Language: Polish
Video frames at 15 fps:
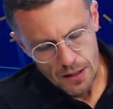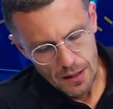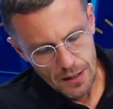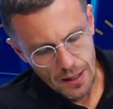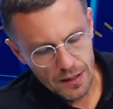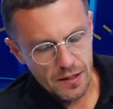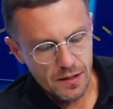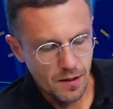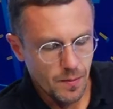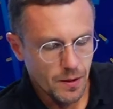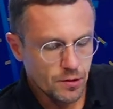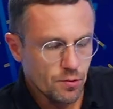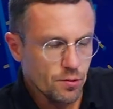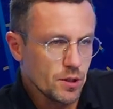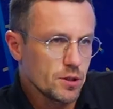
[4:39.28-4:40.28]
Jak się
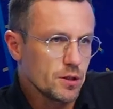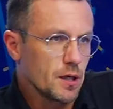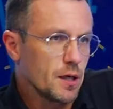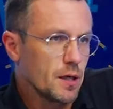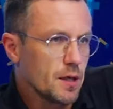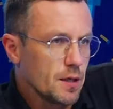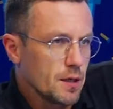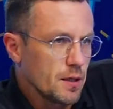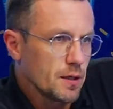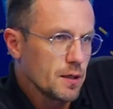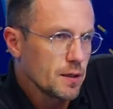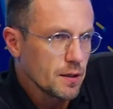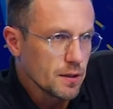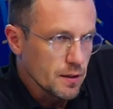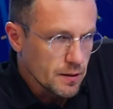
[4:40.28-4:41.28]
zapatrujesz na,
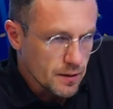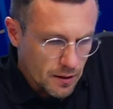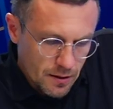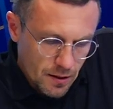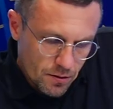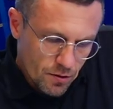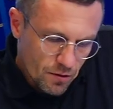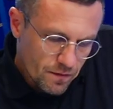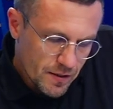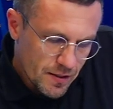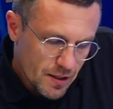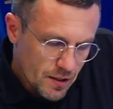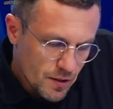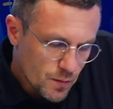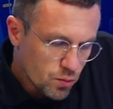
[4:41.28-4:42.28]
na ten nowy
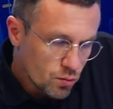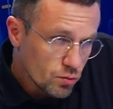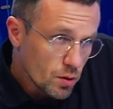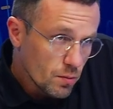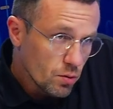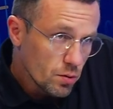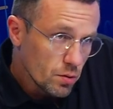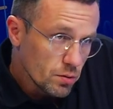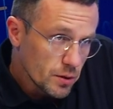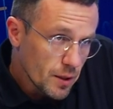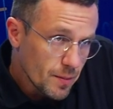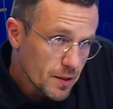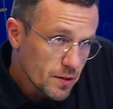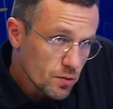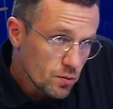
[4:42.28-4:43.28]
zespół? No bo nie
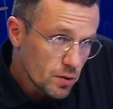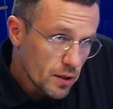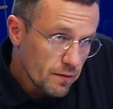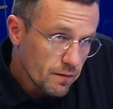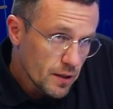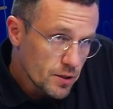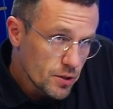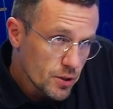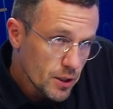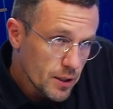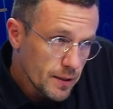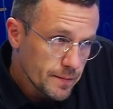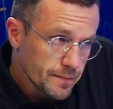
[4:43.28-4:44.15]
ma co ukrywać, że